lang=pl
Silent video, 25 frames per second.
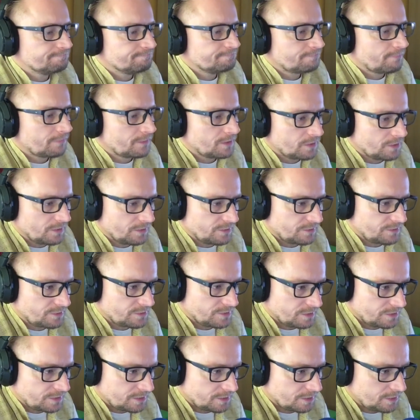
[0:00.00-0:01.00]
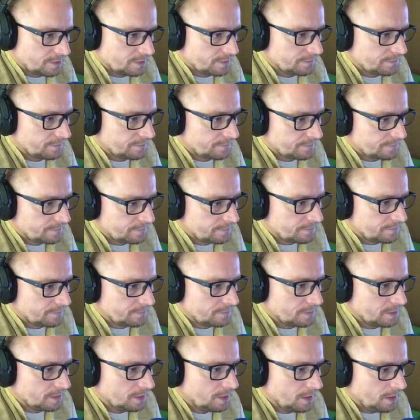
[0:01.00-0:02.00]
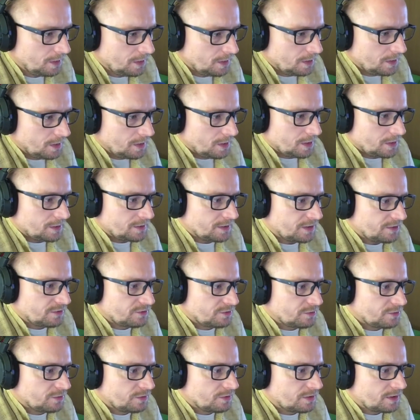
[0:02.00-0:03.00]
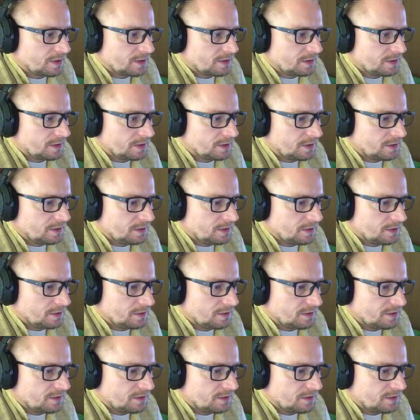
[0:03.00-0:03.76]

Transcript: To jest Czajtanie. Nastrój Radiki